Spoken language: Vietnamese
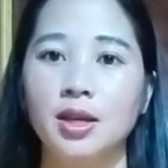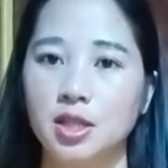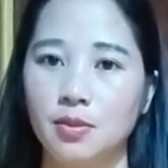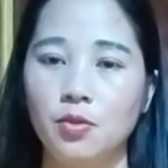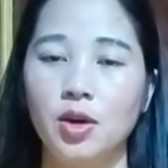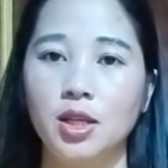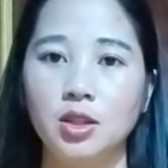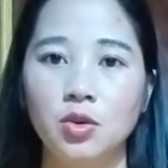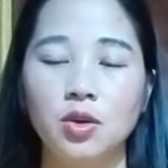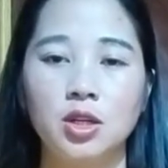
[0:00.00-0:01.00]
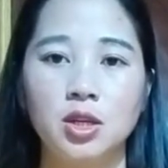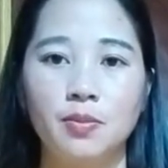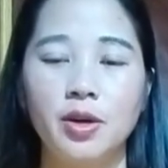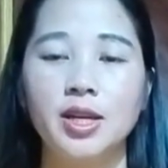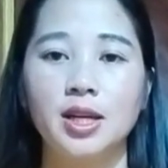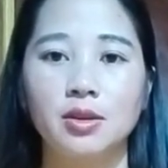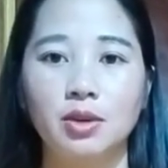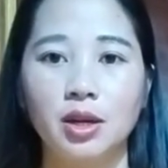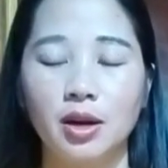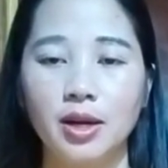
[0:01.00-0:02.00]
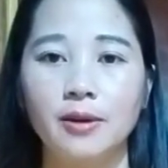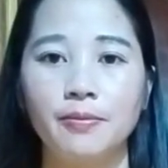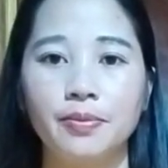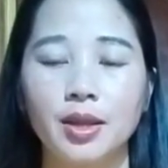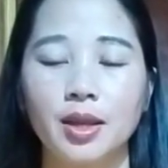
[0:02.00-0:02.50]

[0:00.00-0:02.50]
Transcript: chỉ mua ít từ giờ chỉ quan niệm trong linh nọ nữa